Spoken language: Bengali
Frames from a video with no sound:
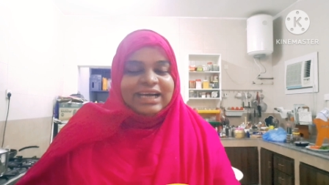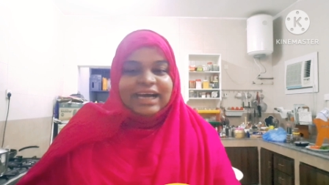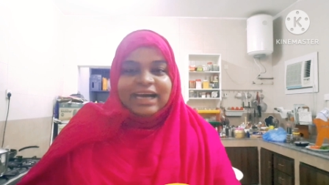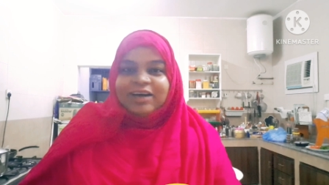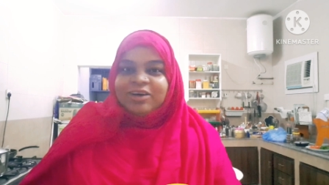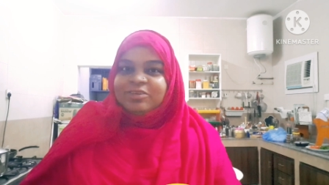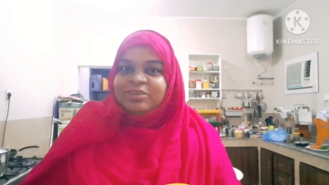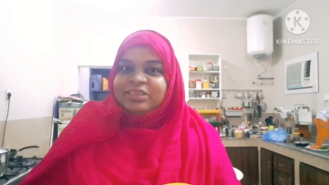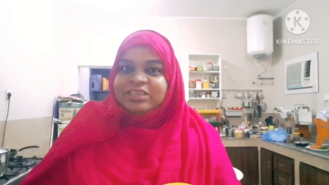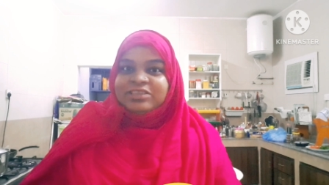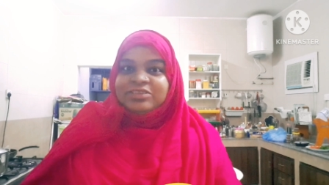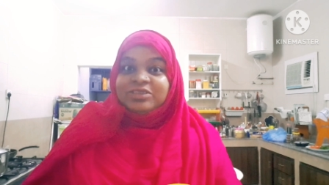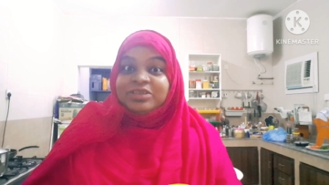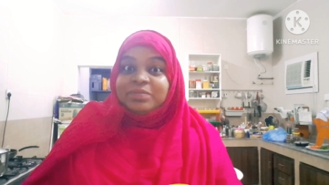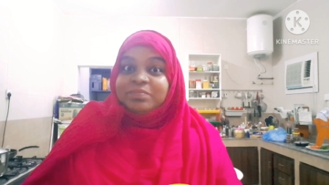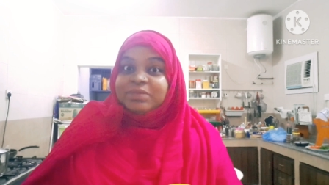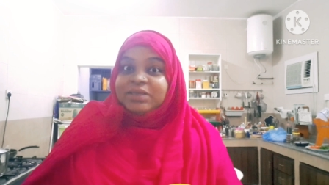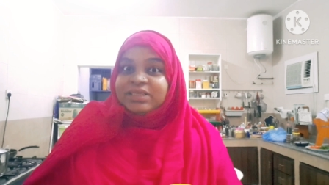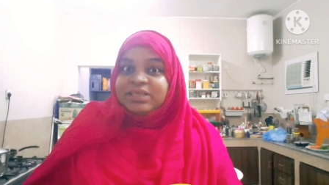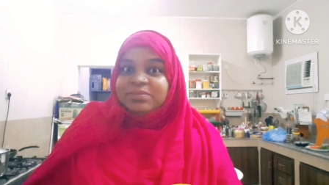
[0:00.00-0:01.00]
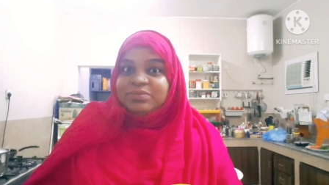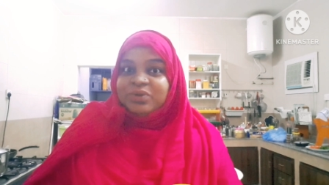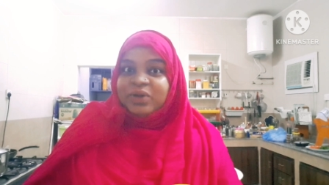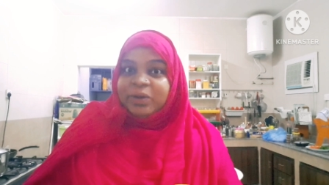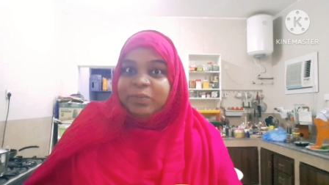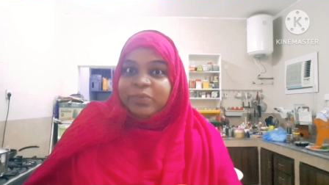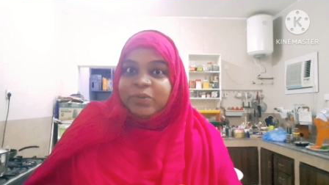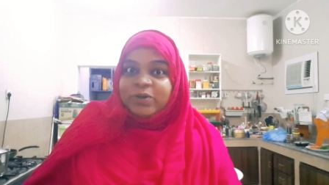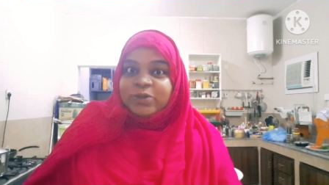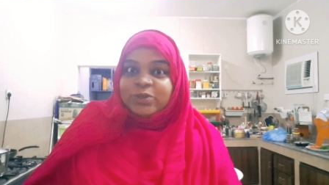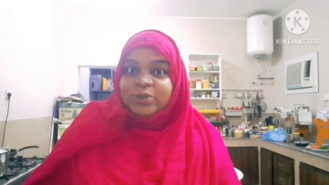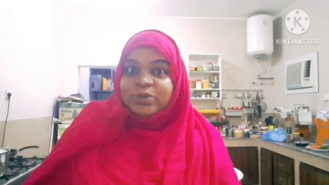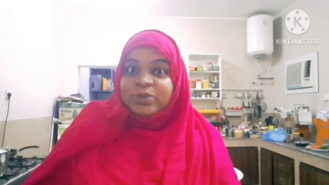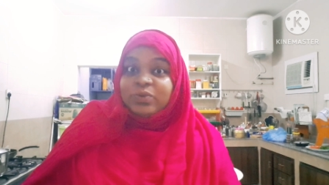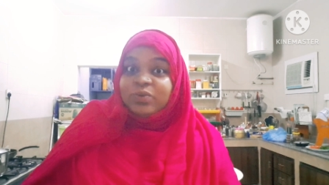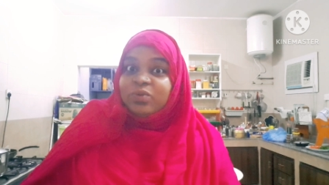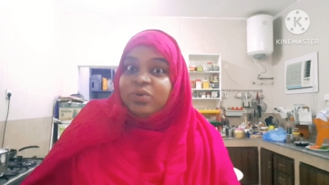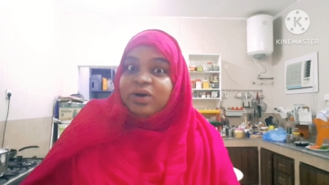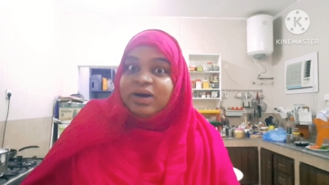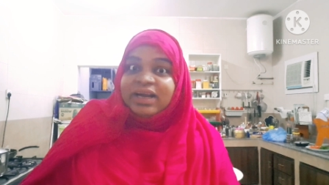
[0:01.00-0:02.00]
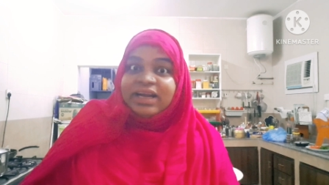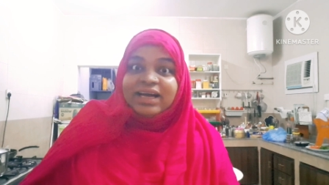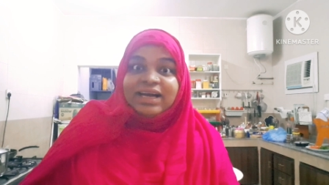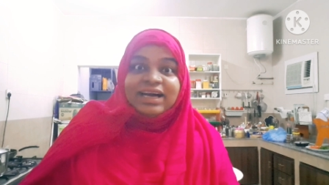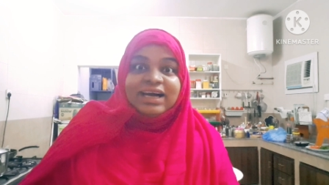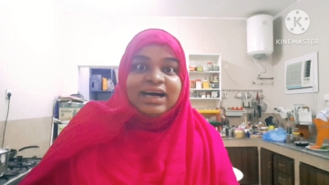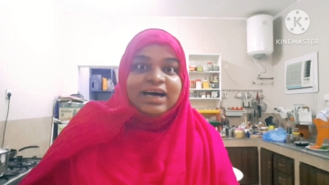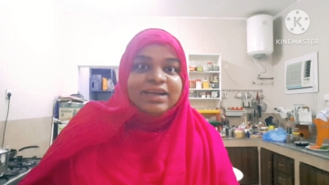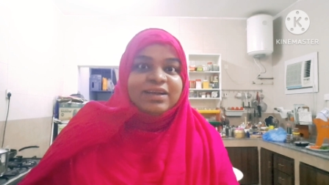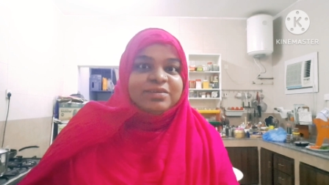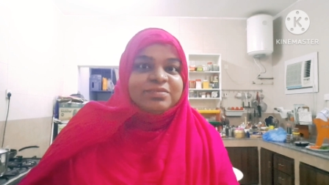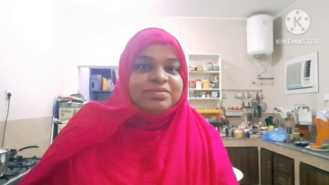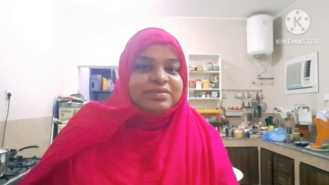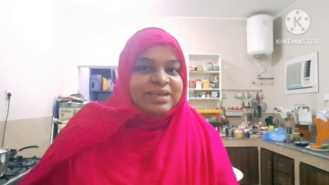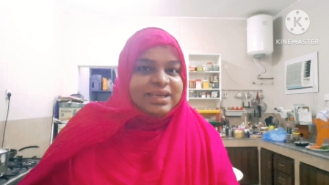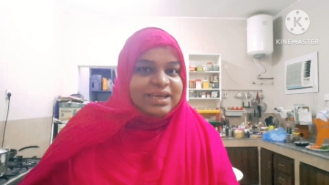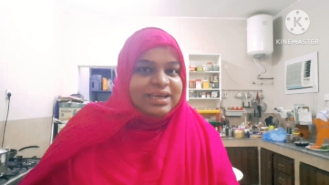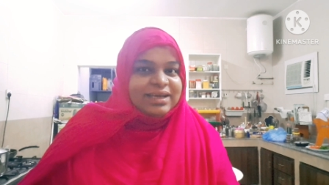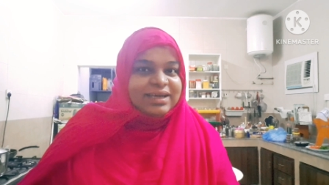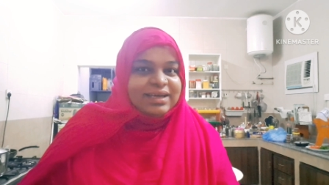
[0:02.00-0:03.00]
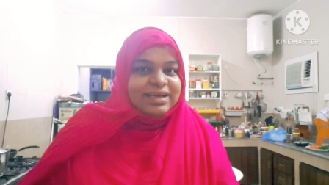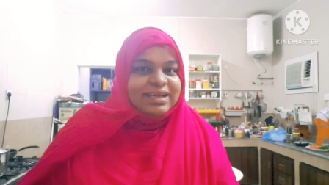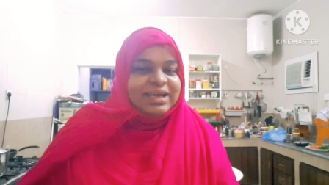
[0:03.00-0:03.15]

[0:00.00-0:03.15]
এখন নিশ্চয়ই আপনাদের মনে প্রশ্ন ওয়ারাগা আনাফ কি